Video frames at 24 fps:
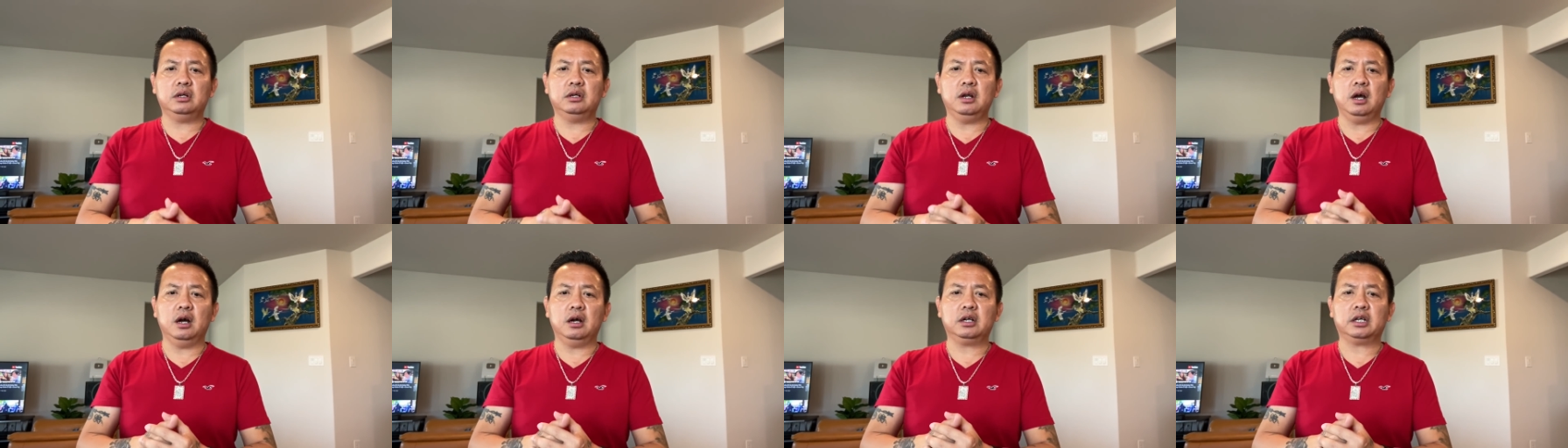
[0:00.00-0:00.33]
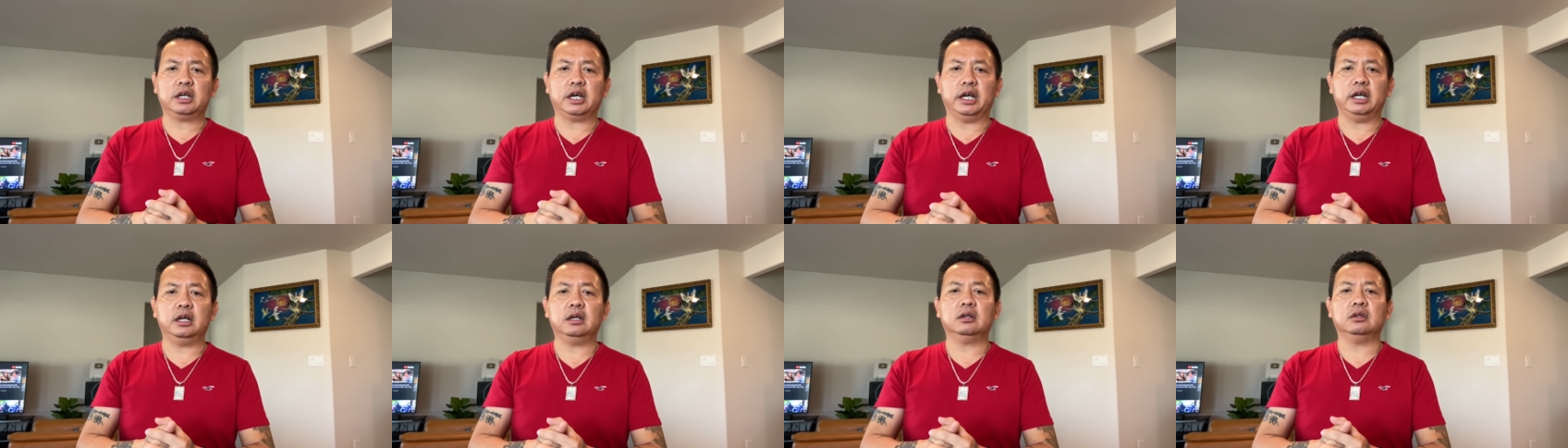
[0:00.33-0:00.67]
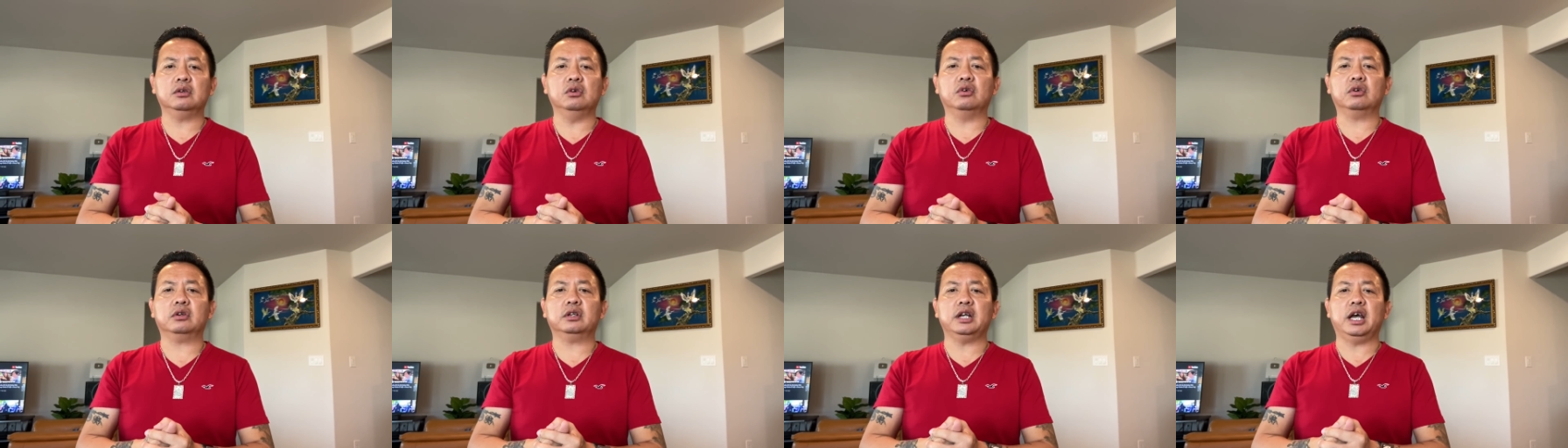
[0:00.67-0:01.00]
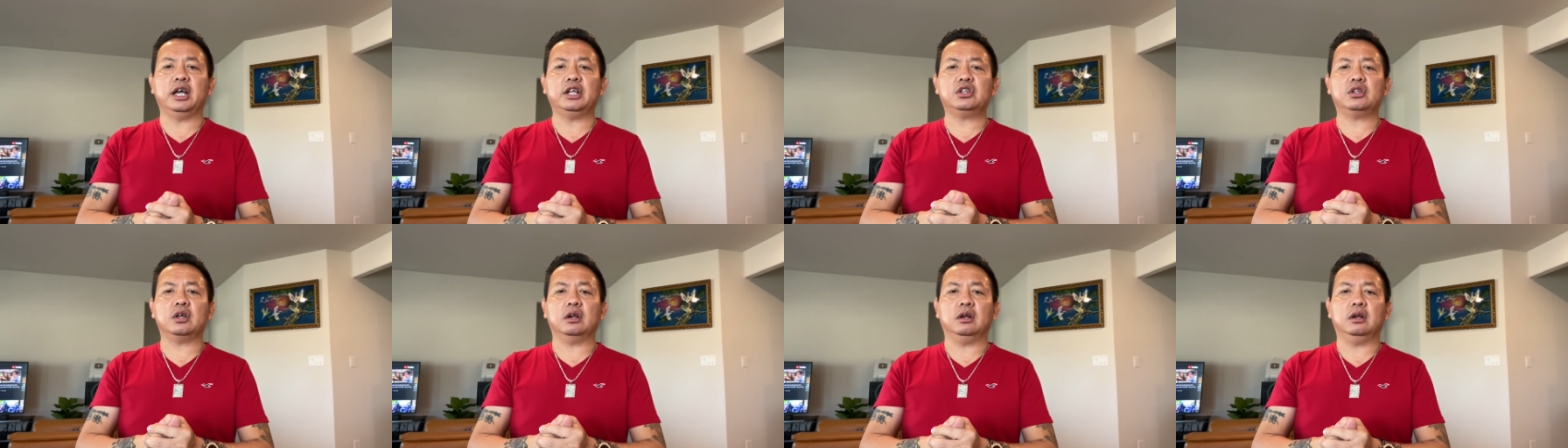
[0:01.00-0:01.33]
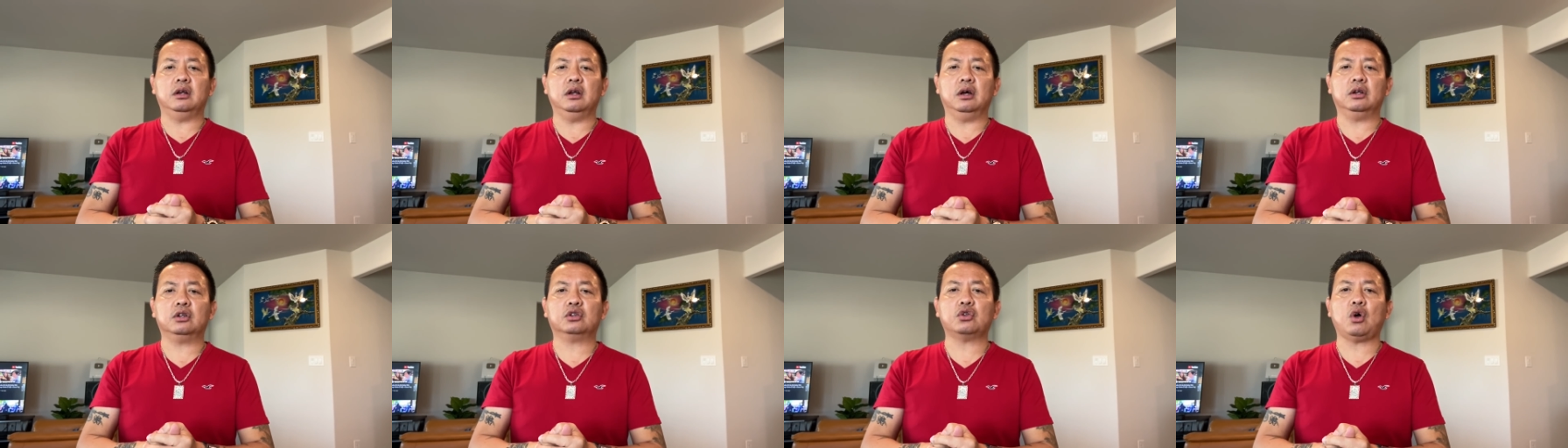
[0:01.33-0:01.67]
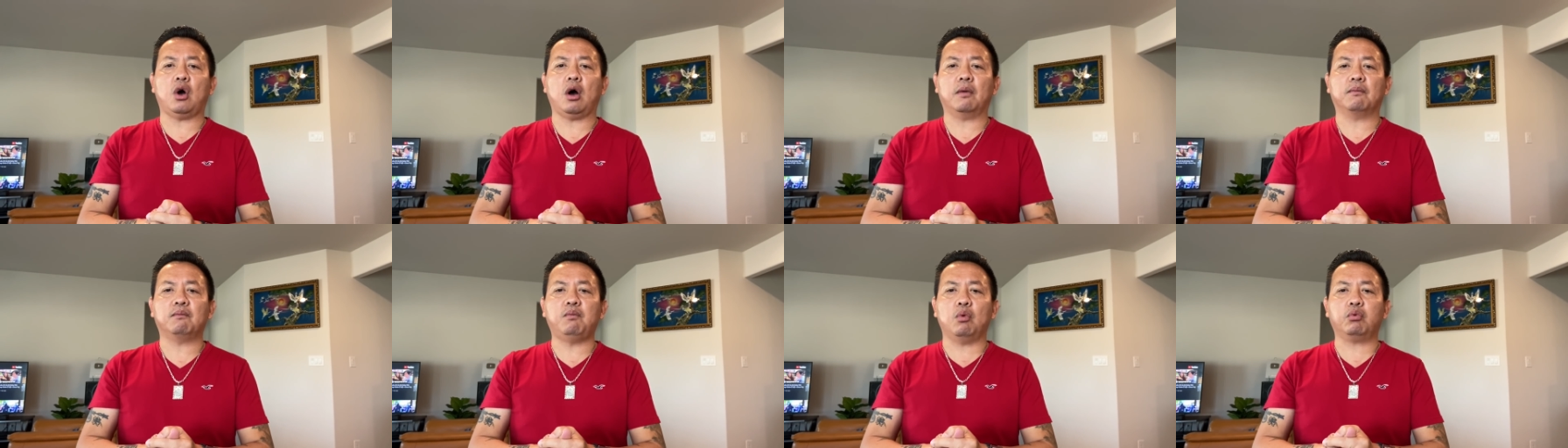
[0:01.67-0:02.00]
đơn kiện được đệ trình lên
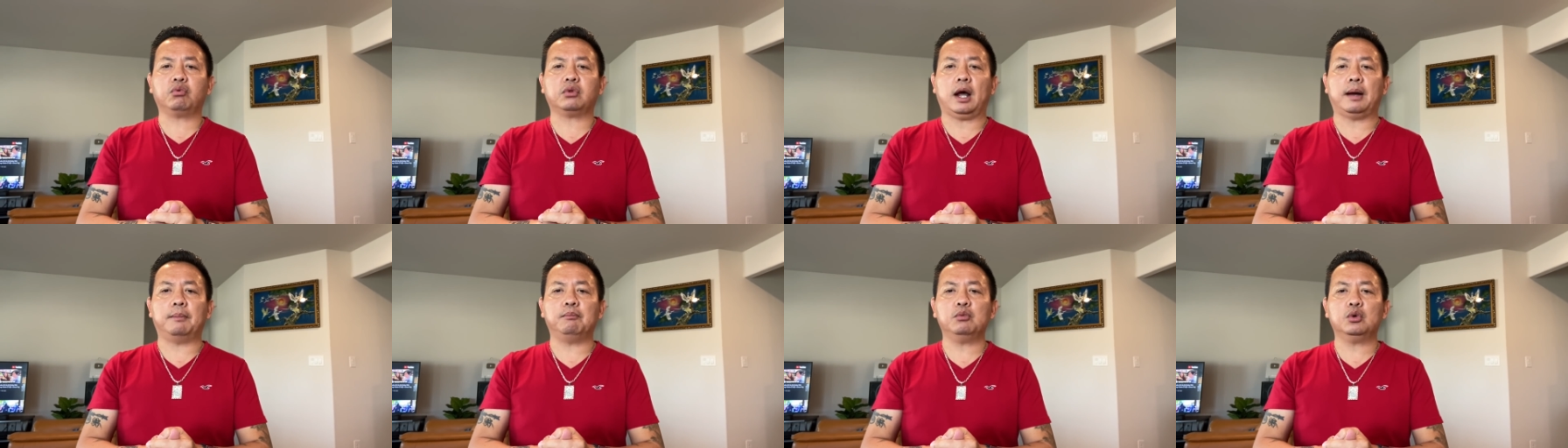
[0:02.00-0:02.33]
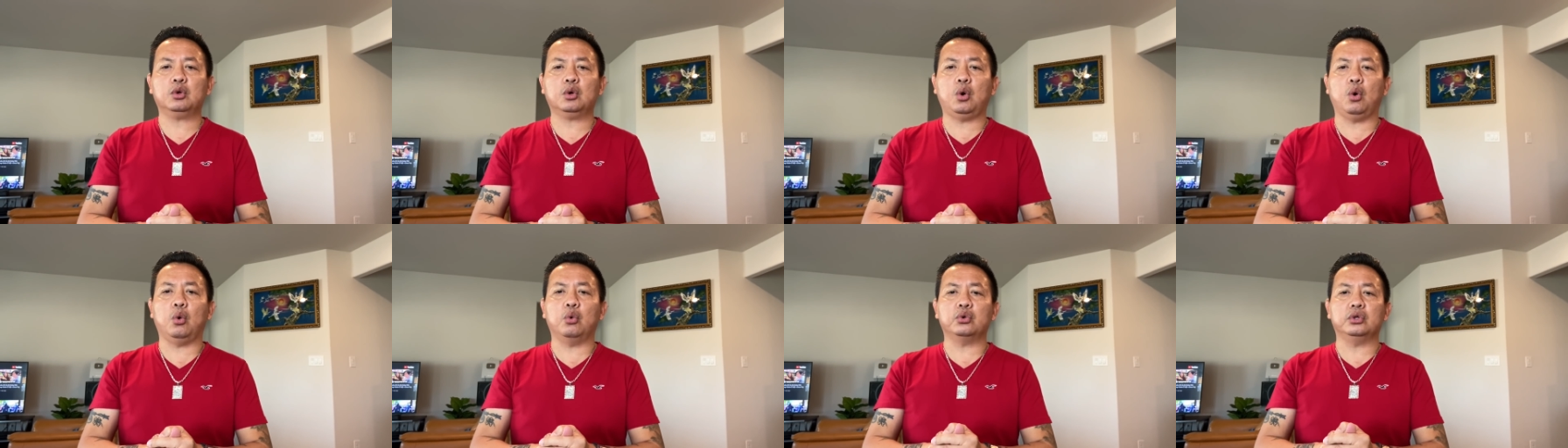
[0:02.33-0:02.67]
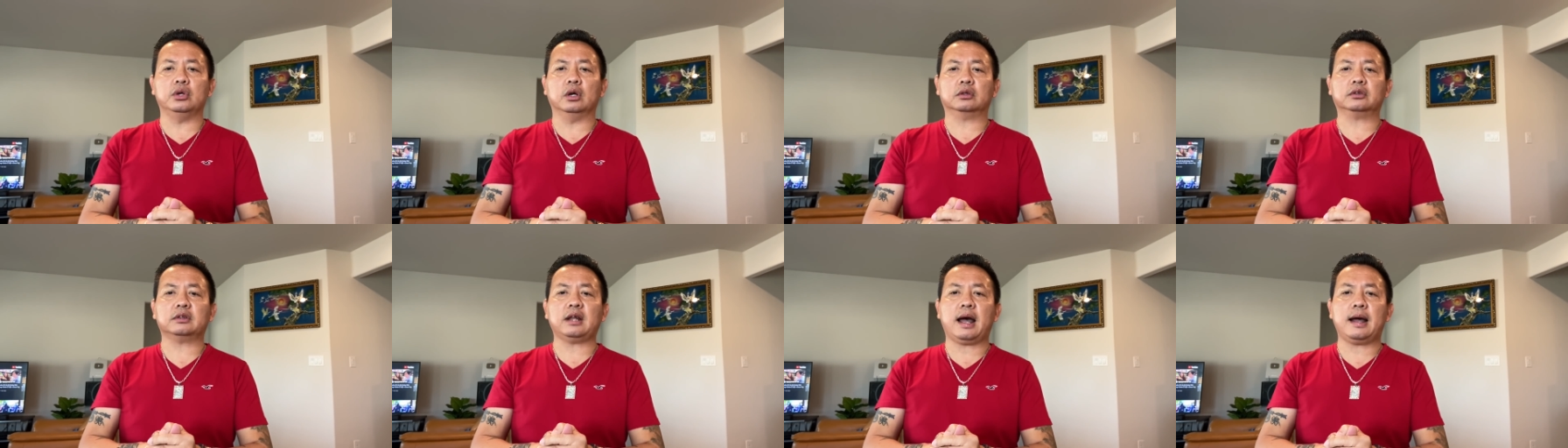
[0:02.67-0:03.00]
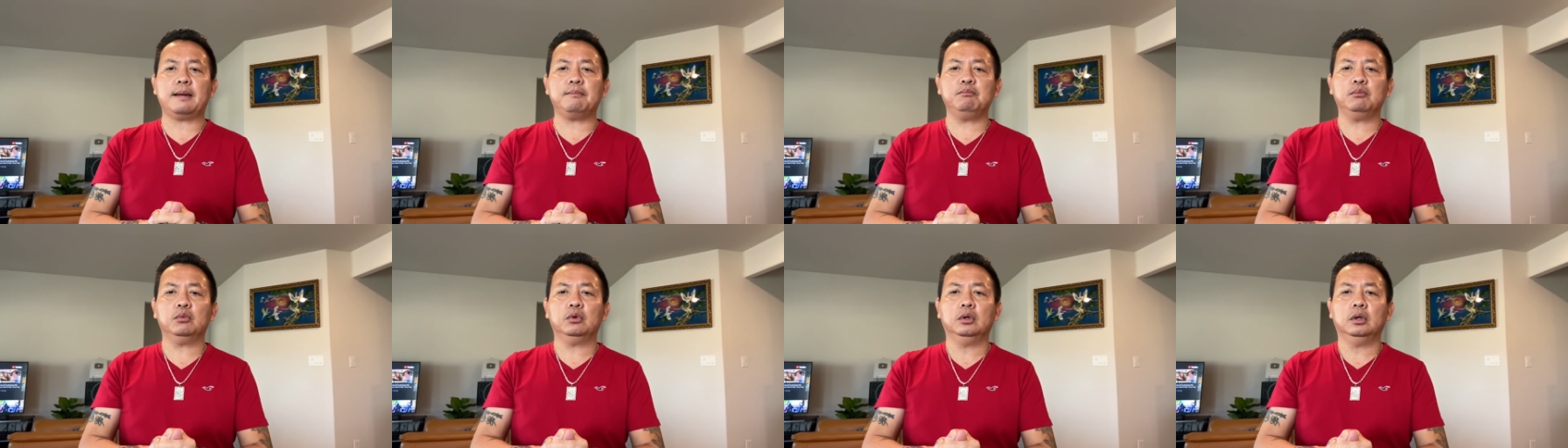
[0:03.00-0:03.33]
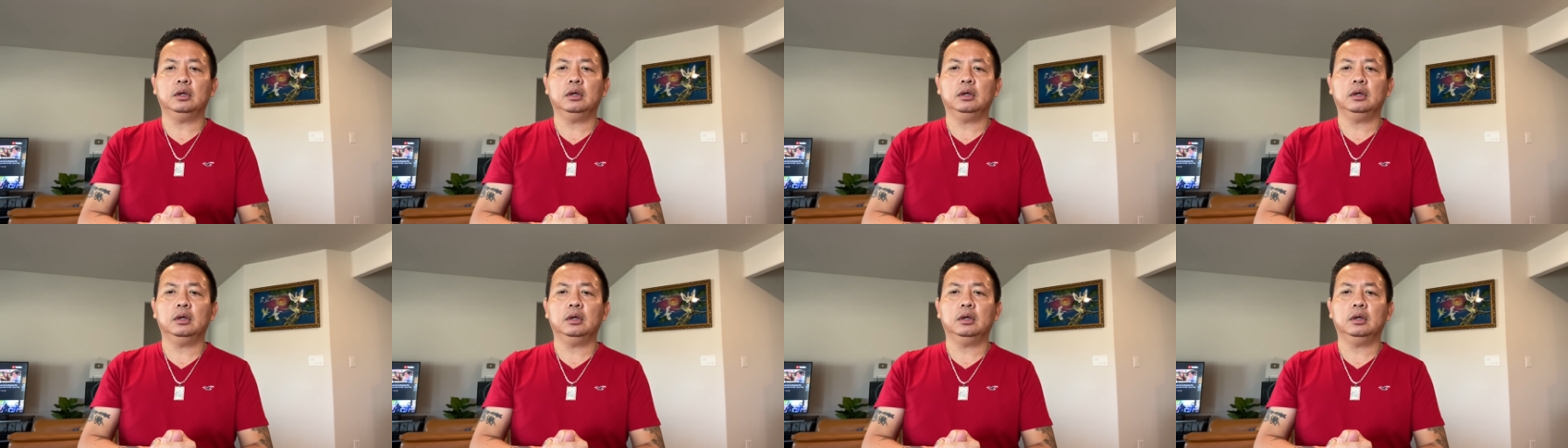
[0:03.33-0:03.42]
tòa phúc thẩm khu vực 8